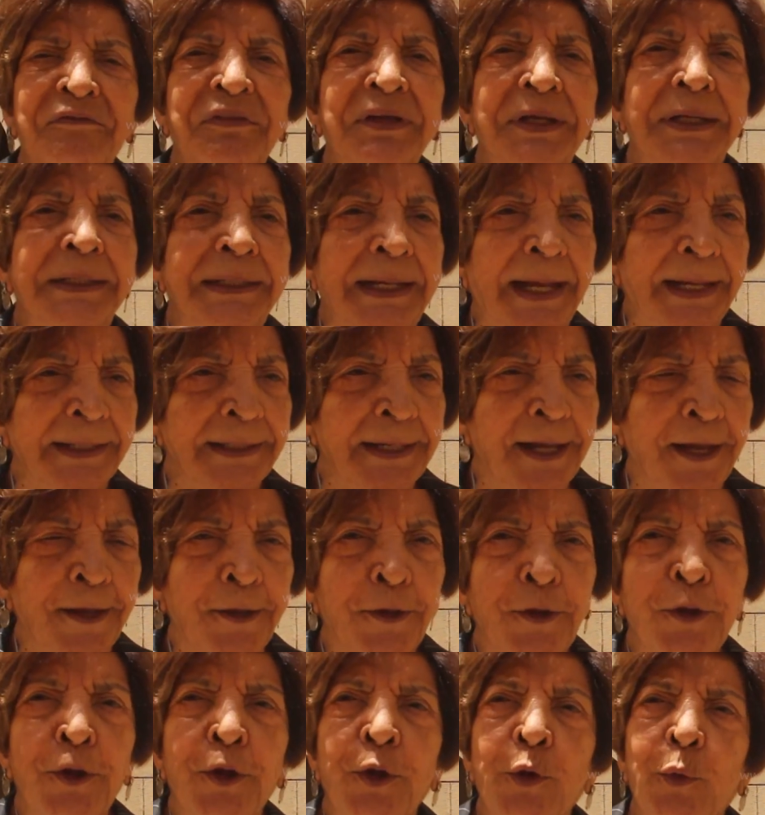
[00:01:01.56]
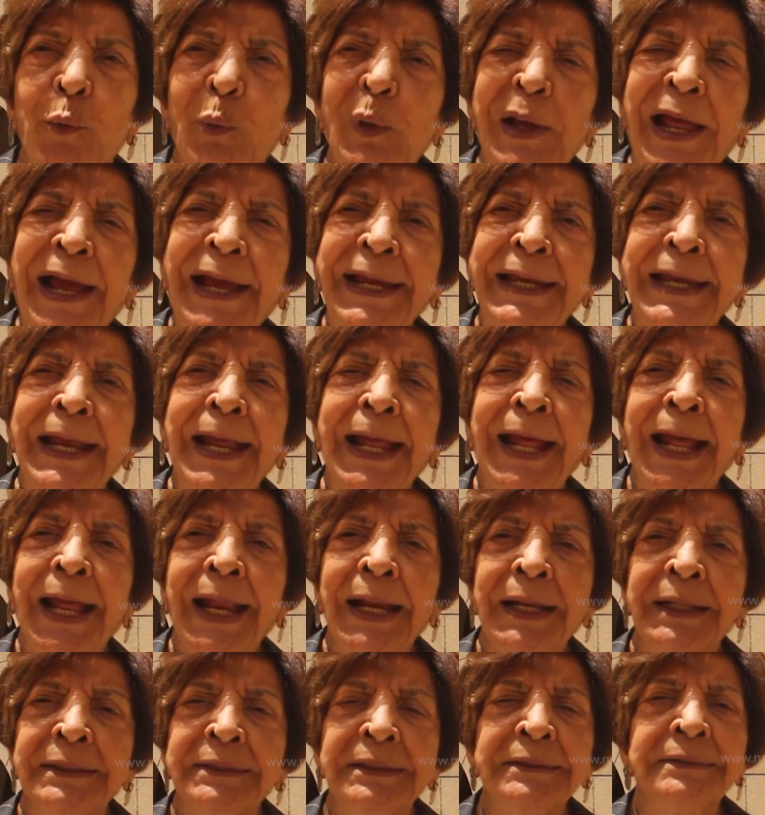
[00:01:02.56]
في غنى عنها
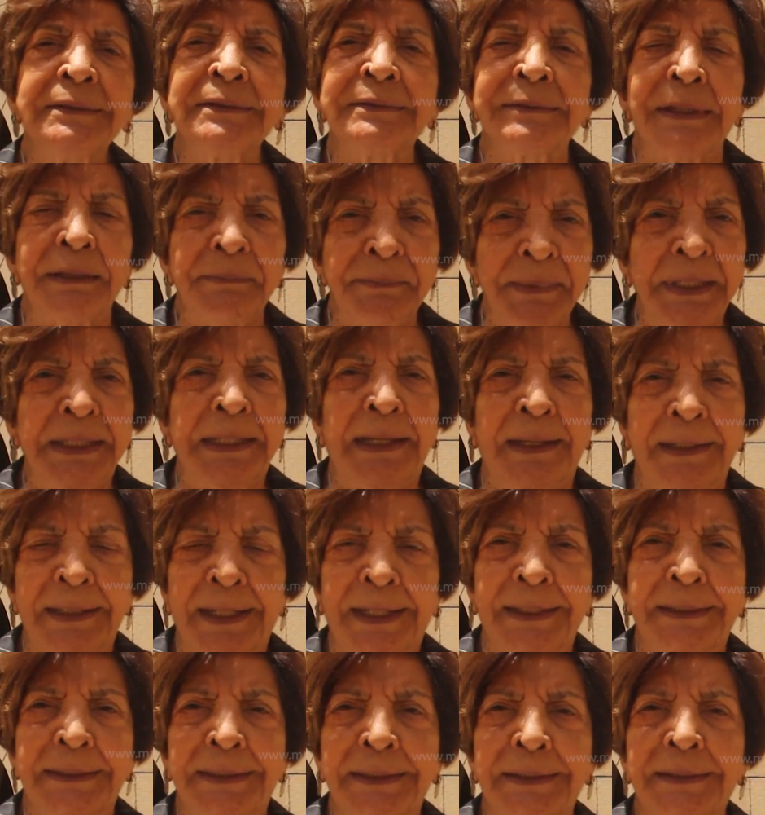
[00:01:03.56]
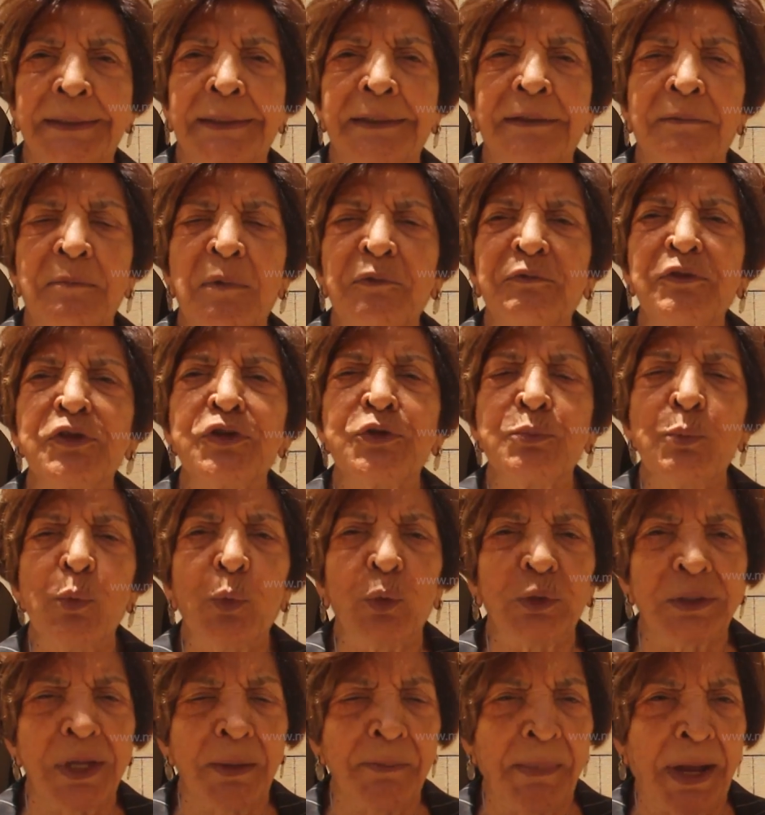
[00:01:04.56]
والحقيقه ضد التنميه يعني مفيش
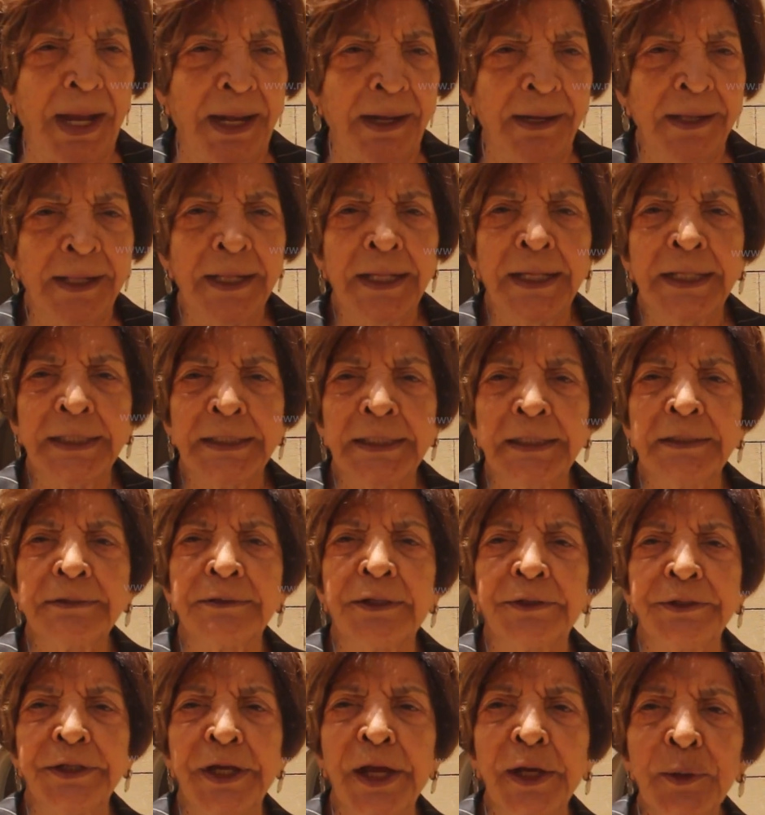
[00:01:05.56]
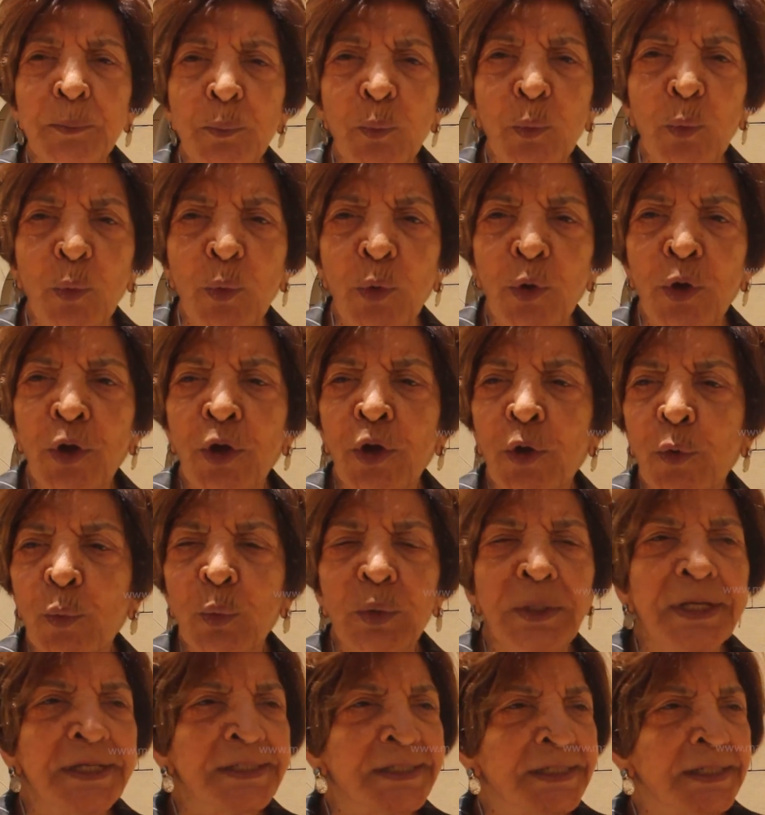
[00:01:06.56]
مجتمع يقدر ينمو
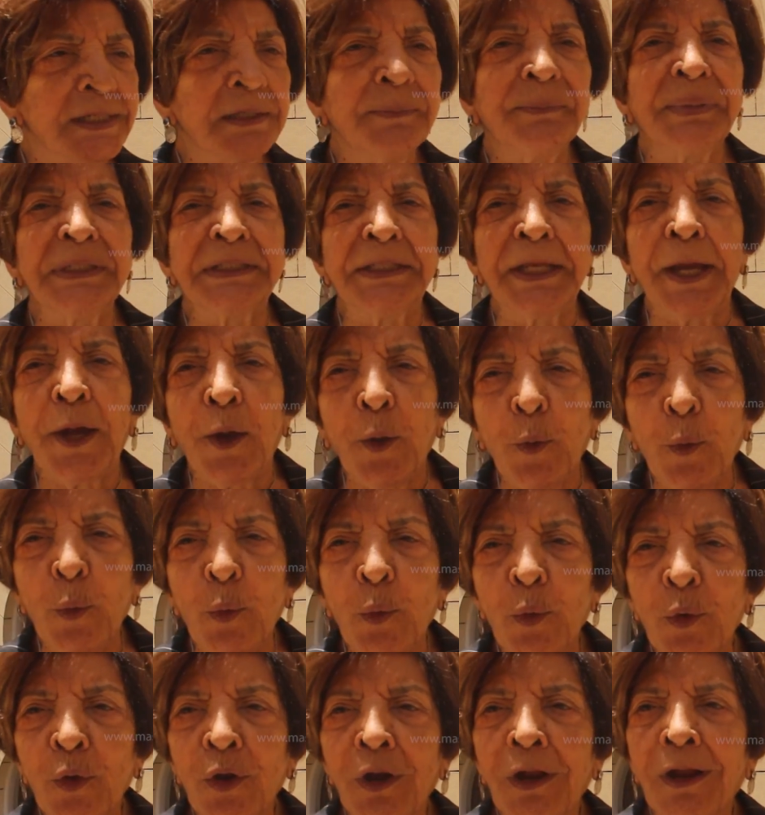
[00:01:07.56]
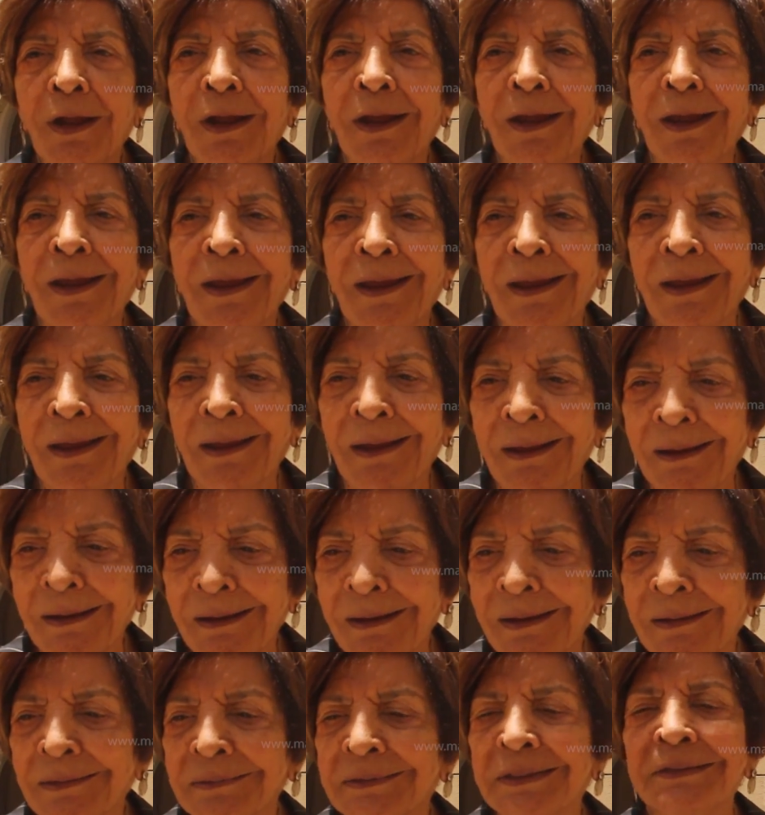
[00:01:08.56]
والنسيج بتاعه
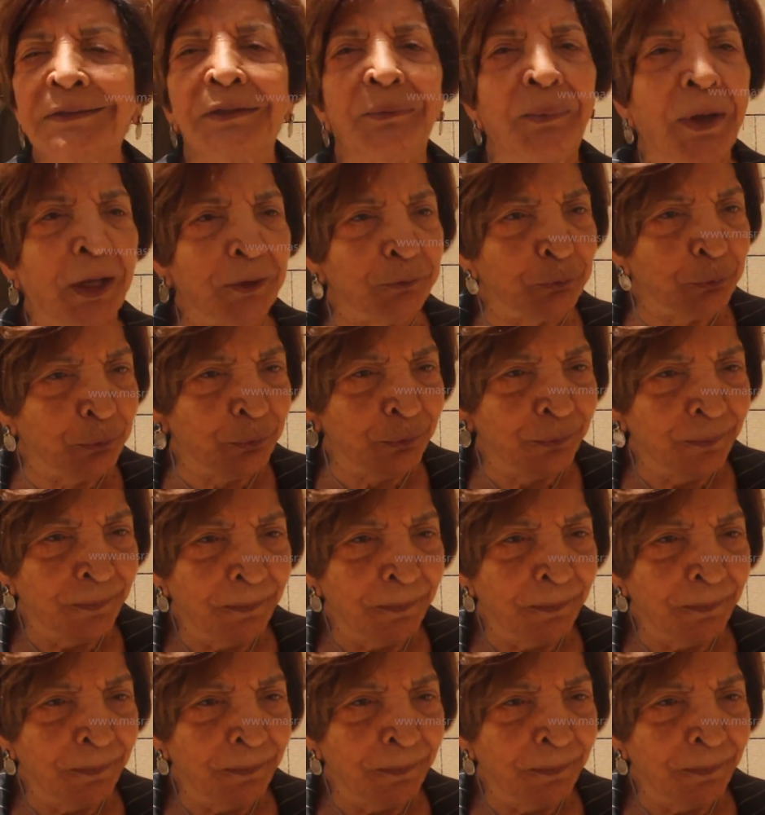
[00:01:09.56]
آه، ضد بعضه